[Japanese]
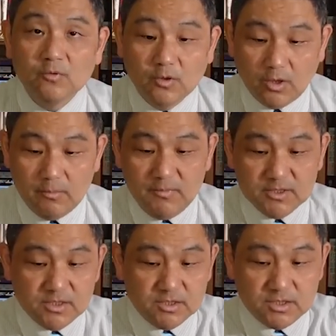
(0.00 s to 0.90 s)
で、厳
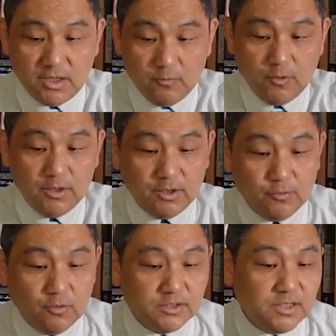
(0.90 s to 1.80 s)
密な試験を経て
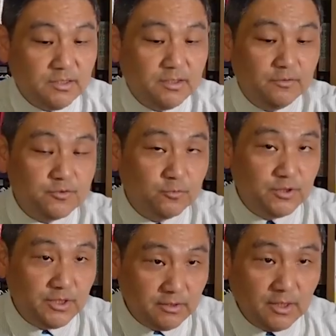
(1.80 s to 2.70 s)
許可されている食
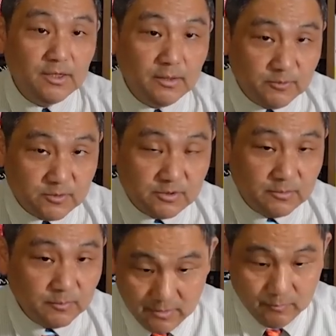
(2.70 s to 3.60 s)
品添加
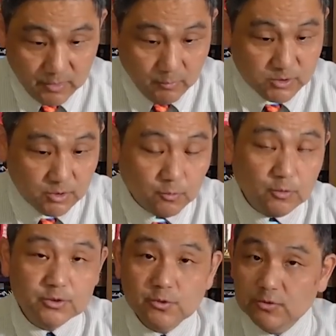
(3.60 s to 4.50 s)
物で、もちろん
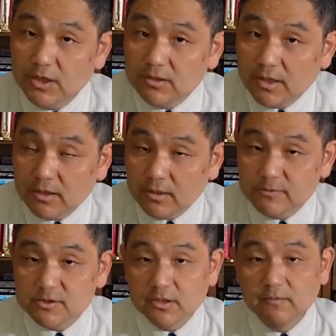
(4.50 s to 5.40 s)
この食品添加
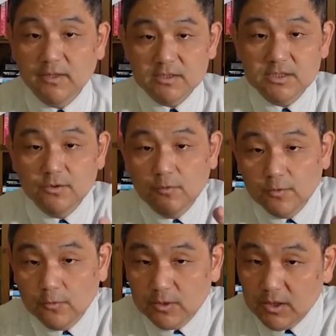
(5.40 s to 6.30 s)
物には使用
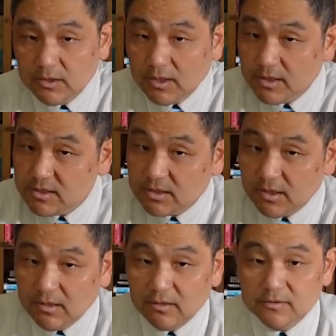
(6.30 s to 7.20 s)
量に対し
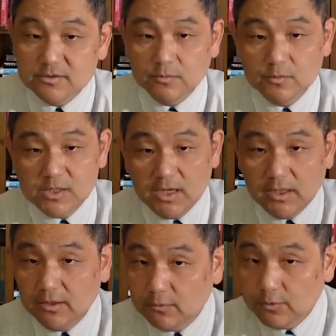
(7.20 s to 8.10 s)
てその制
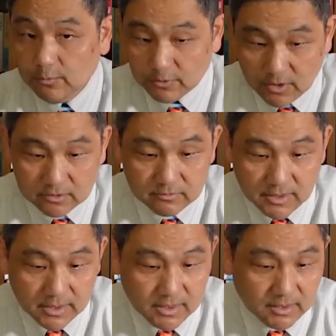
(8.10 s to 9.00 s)
限というものが
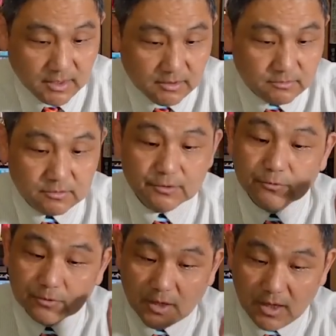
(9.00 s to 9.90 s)
加えられているという
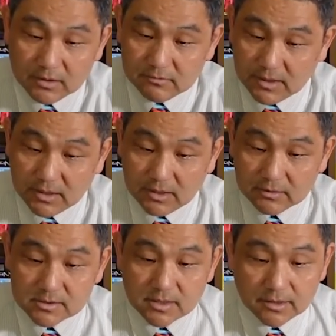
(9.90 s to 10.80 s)
ことがあるわけな
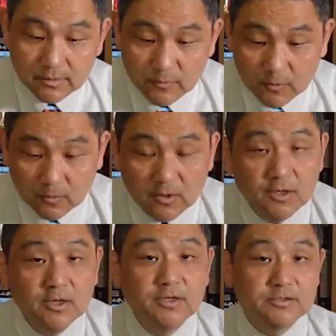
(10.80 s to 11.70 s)
んですけれども、
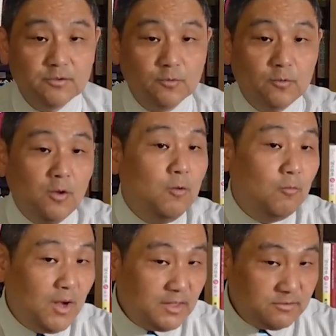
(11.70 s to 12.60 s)
その
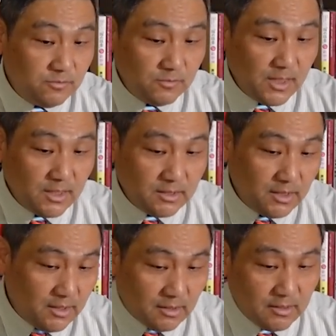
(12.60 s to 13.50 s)
枠の中
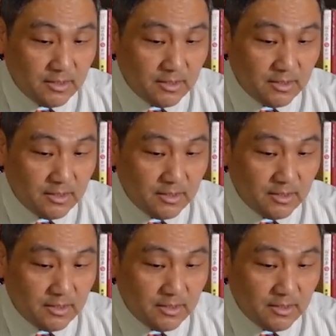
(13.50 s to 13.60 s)
で